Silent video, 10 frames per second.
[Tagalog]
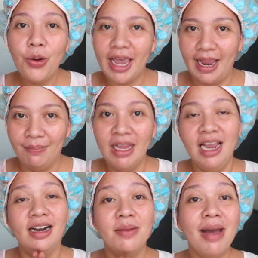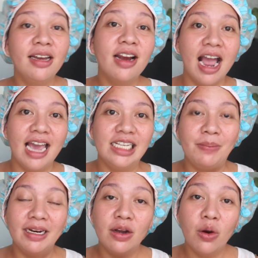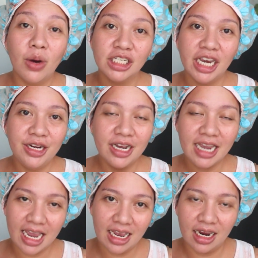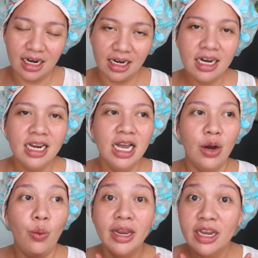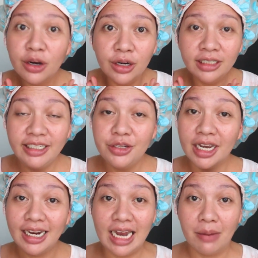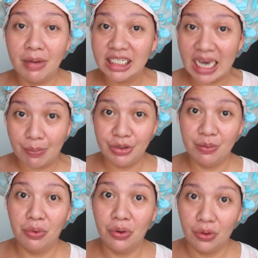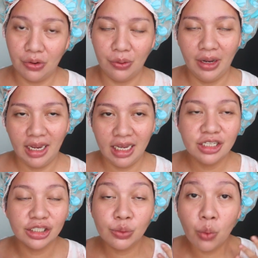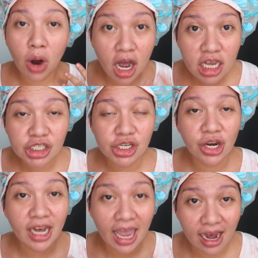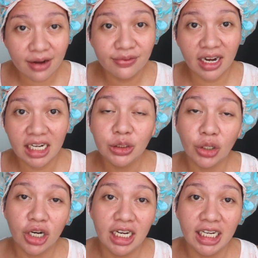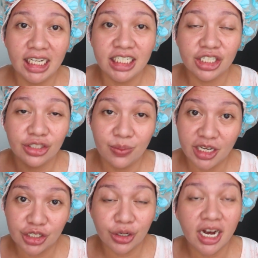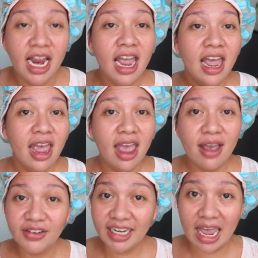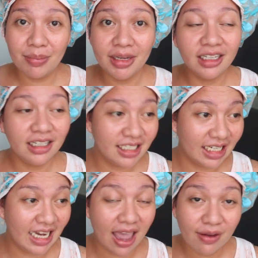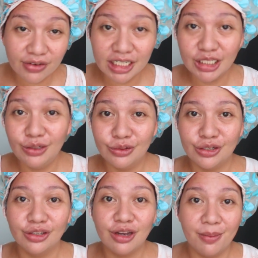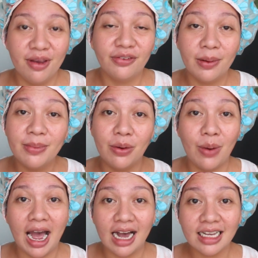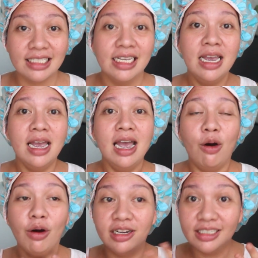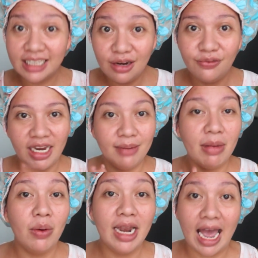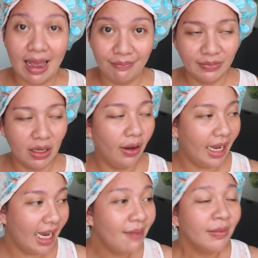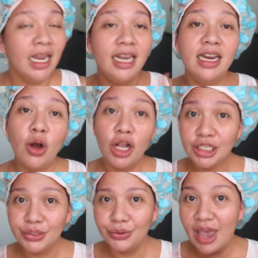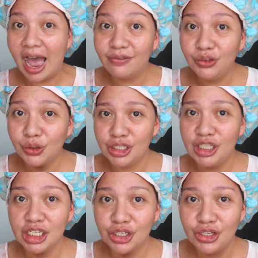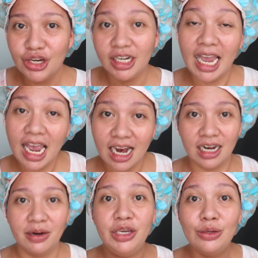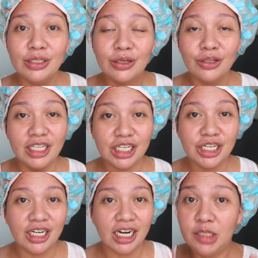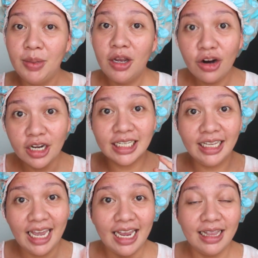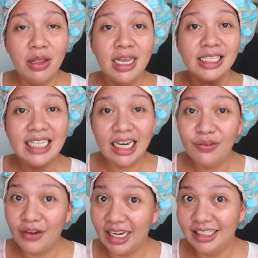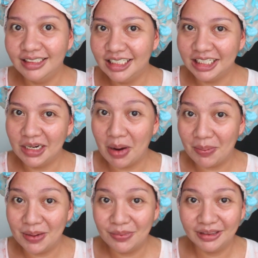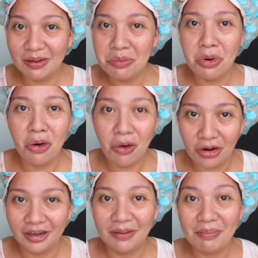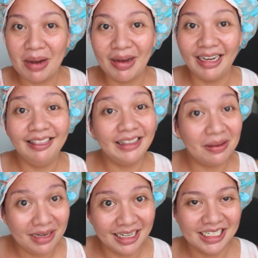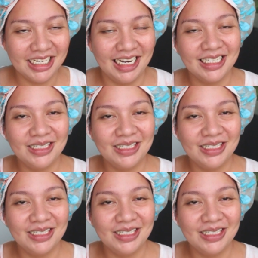Okay, reminder guys, pag nag-wash kayo ng hair, wag nyo, hindi nyo na kailangan mag-shampoo ng buhok. Okay? Just wash your hair very thoroughly just to make sure every chemicals and every solution coming from the wax or the cellophane mawala okay? And then also, you have to condition your hair. You use a conditioner because, again, cellophane, hindi siya nagpapalambot ng buhok. Nagpapakintab lang siya.